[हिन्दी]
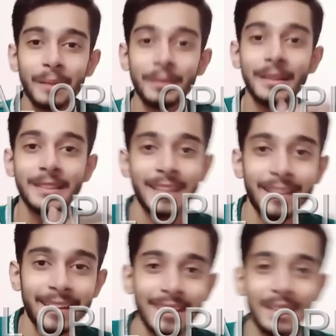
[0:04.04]
कभी नीचे
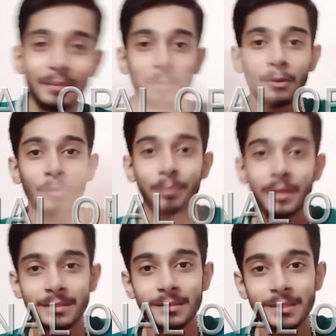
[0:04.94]
गिर रहा था कभी मैं
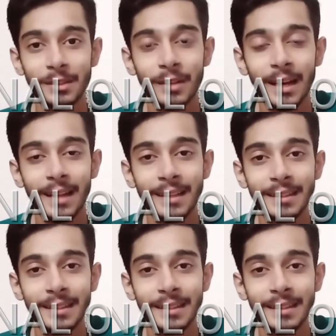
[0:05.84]
ऊपर सर उठा